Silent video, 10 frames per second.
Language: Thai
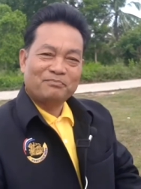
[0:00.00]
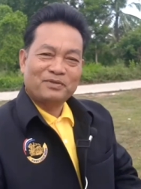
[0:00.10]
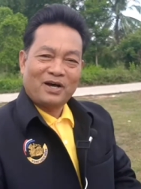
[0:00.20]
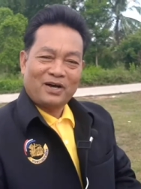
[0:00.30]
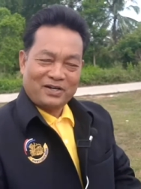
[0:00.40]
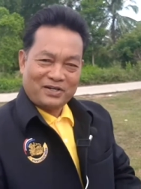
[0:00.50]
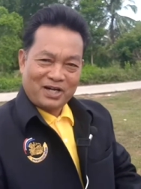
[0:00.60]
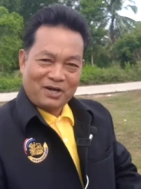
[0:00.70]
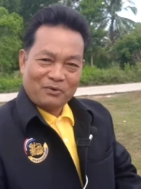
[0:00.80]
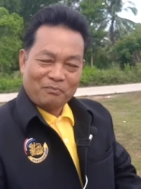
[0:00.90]
เพราะ
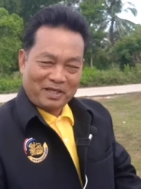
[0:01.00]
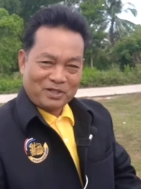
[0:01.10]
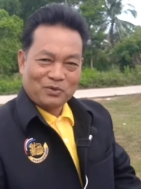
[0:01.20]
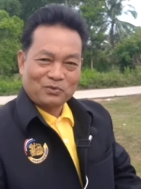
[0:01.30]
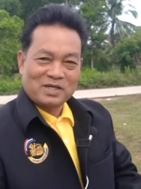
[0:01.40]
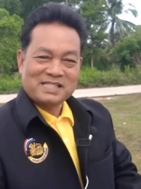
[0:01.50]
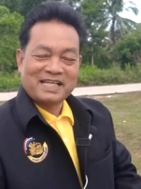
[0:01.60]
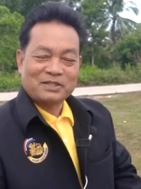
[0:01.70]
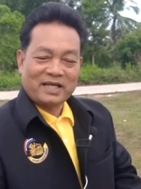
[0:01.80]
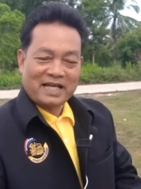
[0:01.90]
เราเป็นคนหั
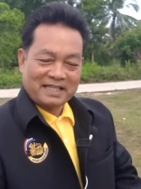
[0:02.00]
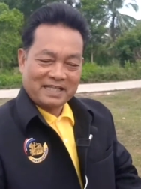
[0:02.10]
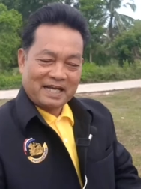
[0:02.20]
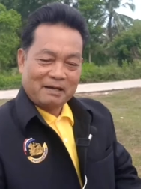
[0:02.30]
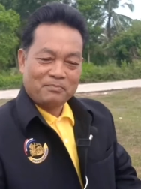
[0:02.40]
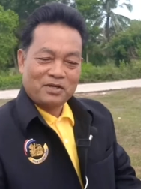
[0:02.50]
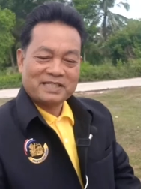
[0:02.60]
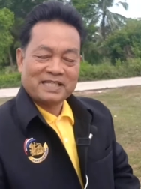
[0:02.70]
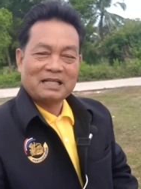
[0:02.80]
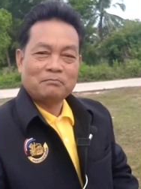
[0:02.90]
วัยด้วยกันนะครับ เพราะ
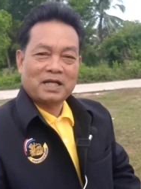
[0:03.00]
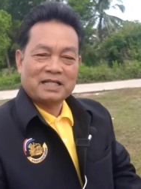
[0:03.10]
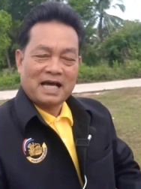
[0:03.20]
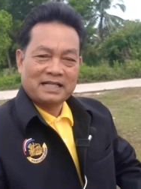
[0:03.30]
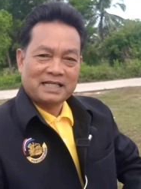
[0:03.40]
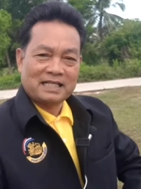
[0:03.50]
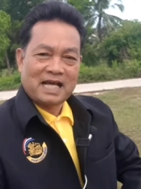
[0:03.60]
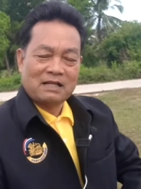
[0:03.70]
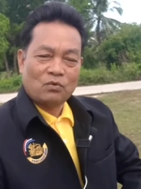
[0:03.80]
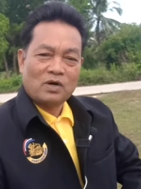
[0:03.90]
ฉะนั้นประธานจัด
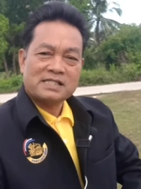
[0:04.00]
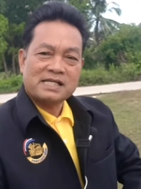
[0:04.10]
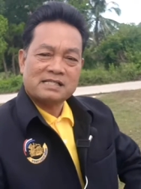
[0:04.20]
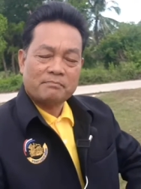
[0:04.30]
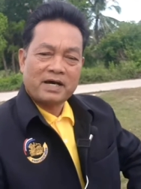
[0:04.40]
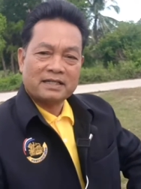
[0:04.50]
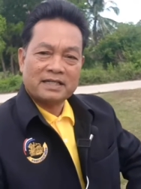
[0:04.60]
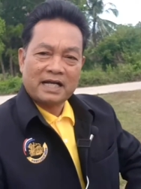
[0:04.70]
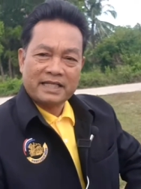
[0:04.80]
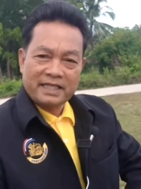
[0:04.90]
งานหัวัยสัมพัน
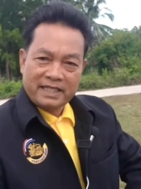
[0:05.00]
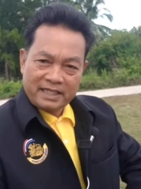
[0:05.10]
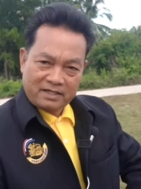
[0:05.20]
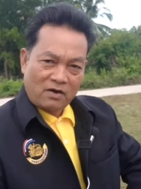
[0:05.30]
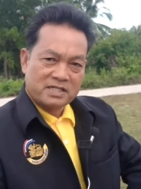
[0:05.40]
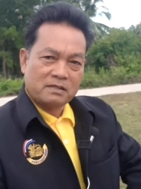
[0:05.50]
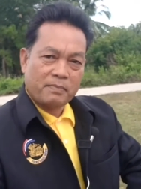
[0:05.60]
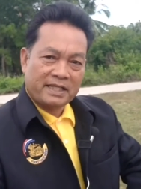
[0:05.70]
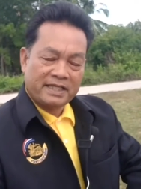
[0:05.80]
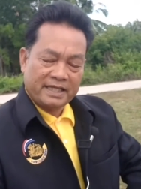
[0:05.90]
ธ์ครั้งนี้ก็คือ
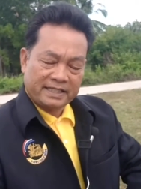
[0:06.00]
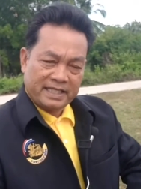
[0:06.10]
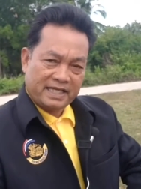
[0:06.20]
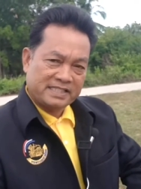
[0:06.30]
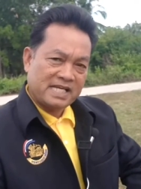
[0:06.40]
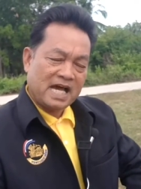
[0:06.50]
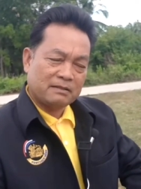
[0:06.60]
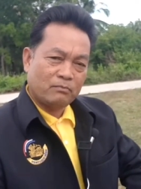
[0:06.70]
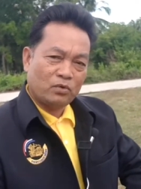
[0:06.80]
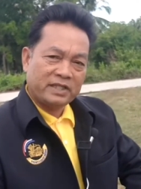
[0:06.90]
พันเอกเดชชา
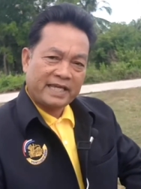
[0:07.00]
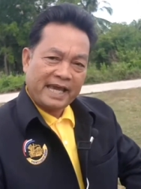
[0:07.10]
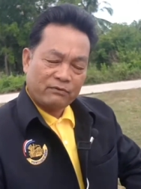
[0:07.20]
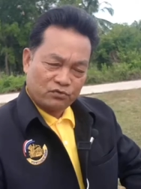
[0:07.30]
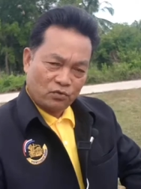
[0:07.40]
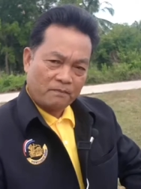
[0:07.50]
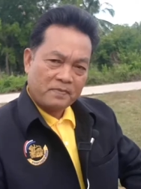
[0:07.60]
ติบุญแก้วสุข